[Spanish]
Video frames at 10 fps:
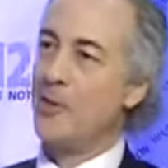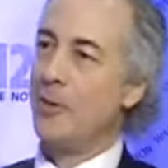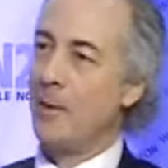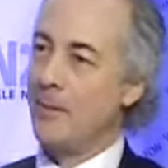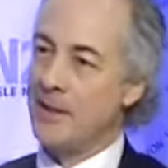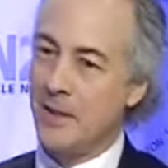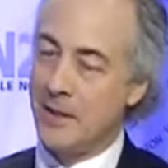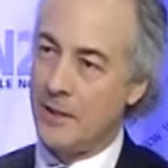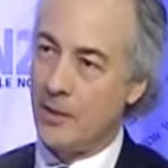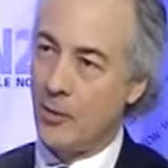porque el
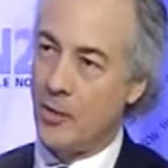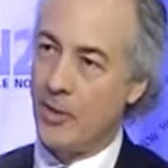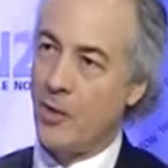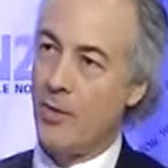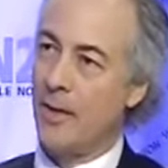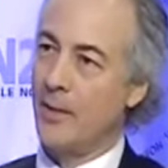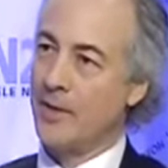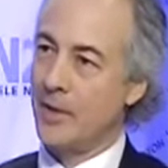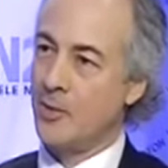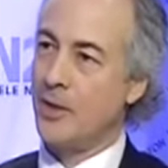presidente colombiano Juan Manuel
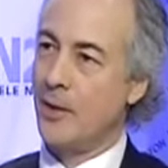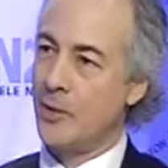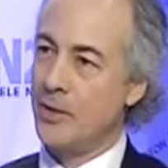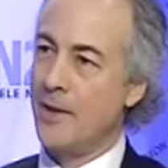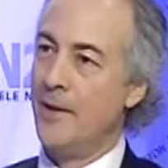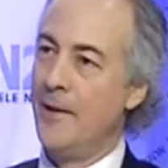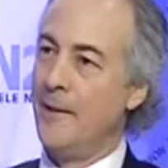Santos anoche